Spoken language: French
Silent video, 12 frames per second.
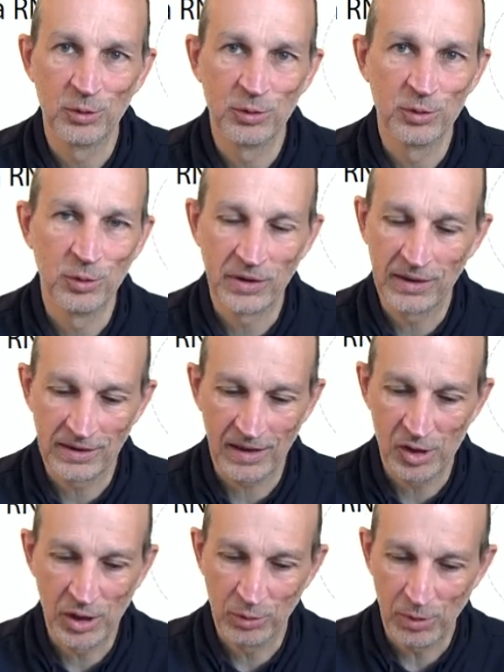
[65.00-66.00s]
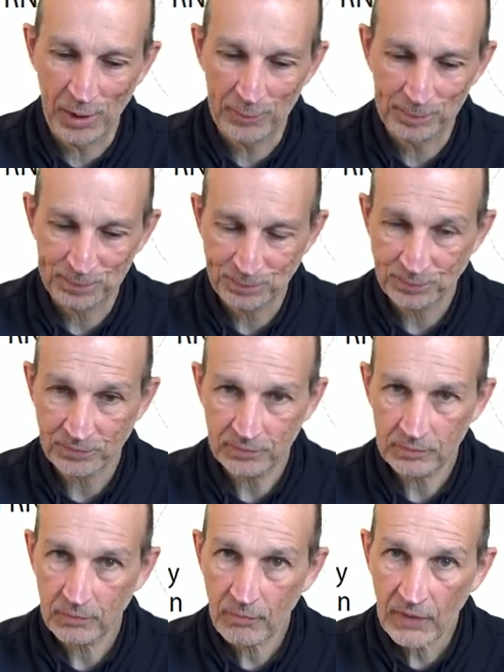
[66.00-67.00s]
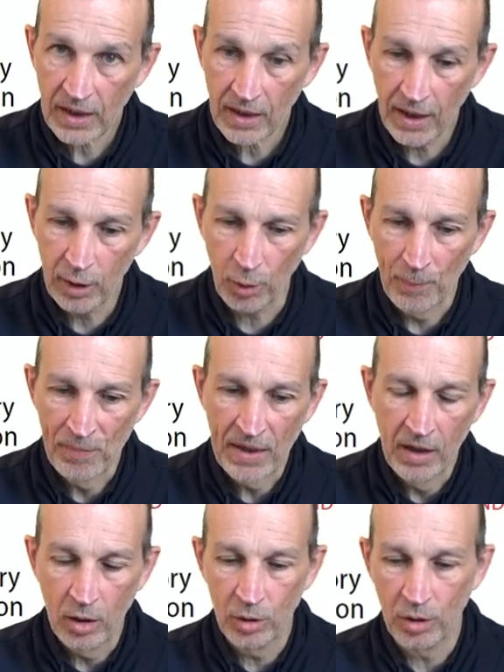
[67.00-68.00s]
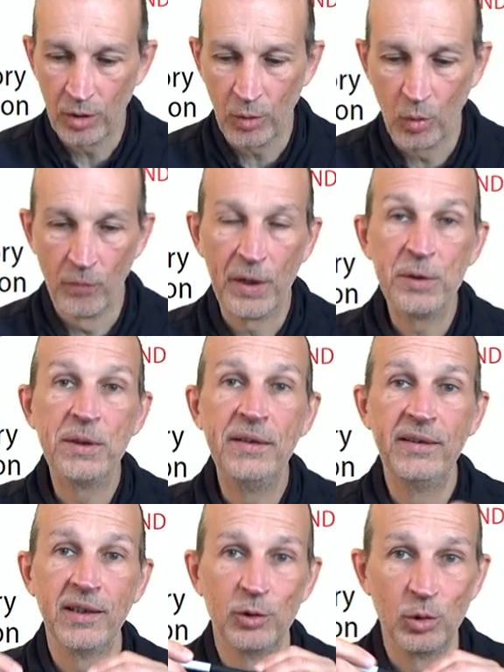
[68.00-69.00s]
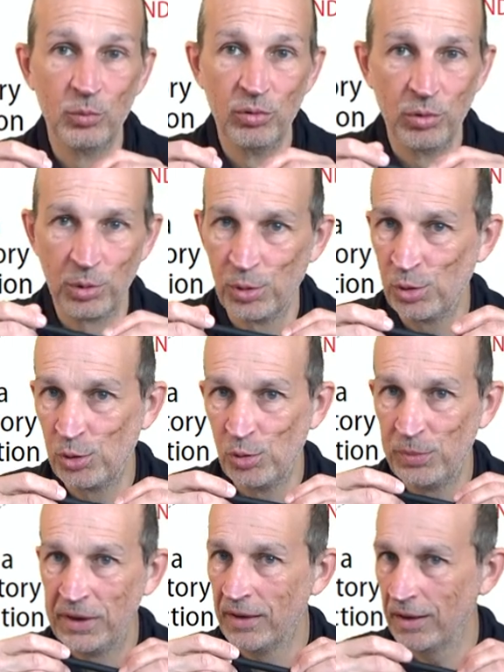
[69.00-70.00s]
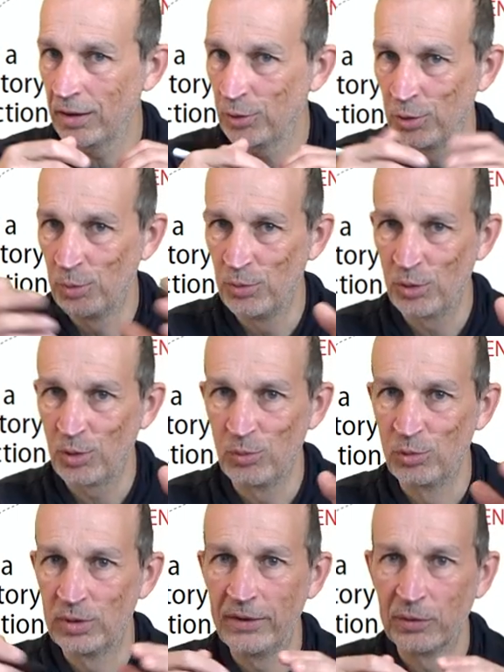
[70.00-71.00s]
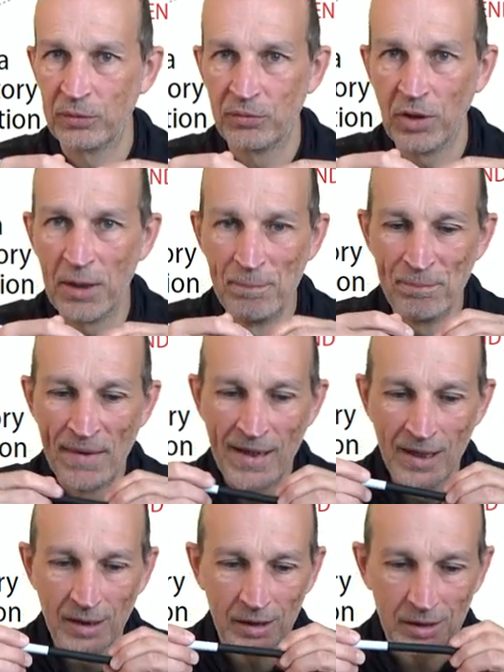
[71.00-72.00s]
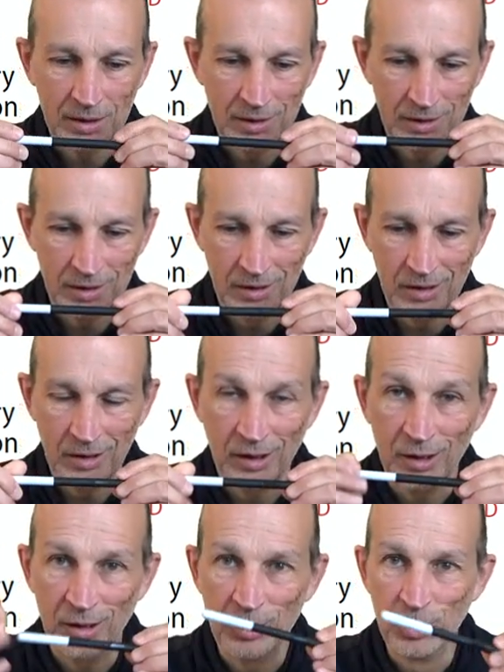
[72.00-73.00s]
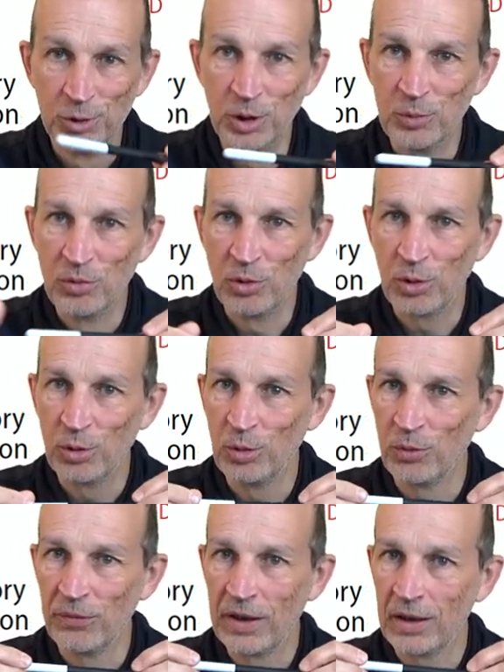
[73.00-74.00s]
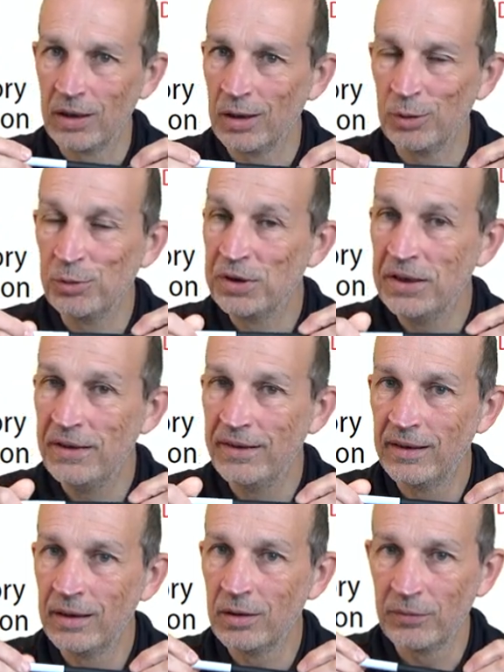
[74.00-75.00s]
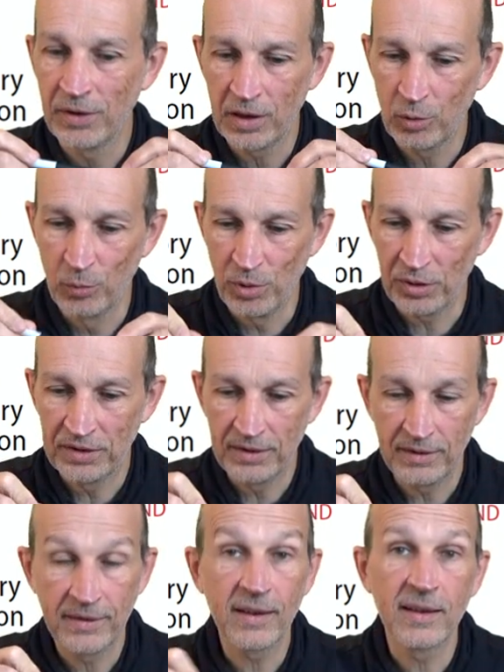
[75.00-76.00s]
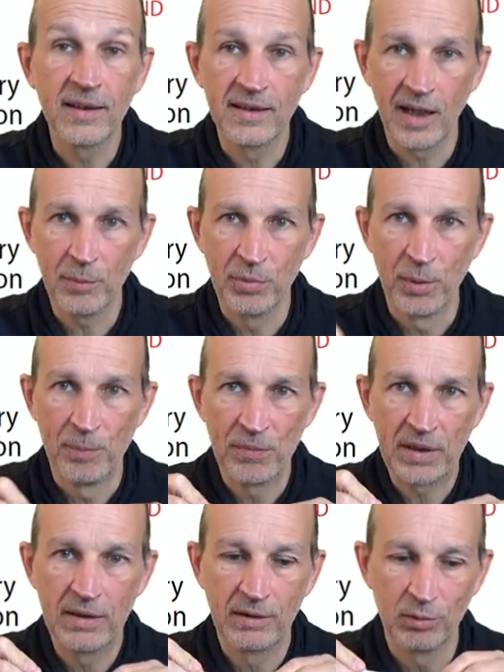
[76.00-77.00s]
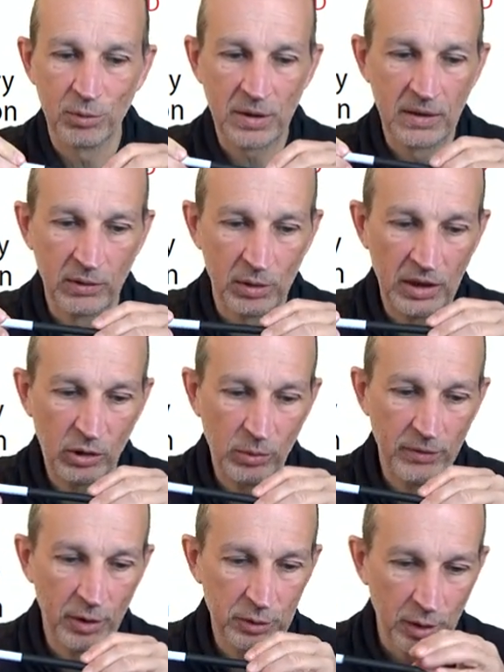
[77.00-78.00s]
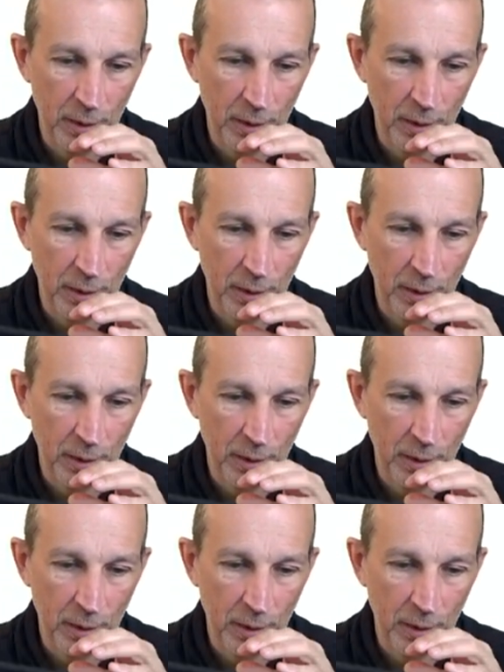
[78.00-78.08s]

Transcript: cette trajectoire. Alors, on va utiliser un notebook Jupiter, comme, toutes les autres fois. le notebook que l'on va utiliser va comporter cinq étapes, qui sont les suivantes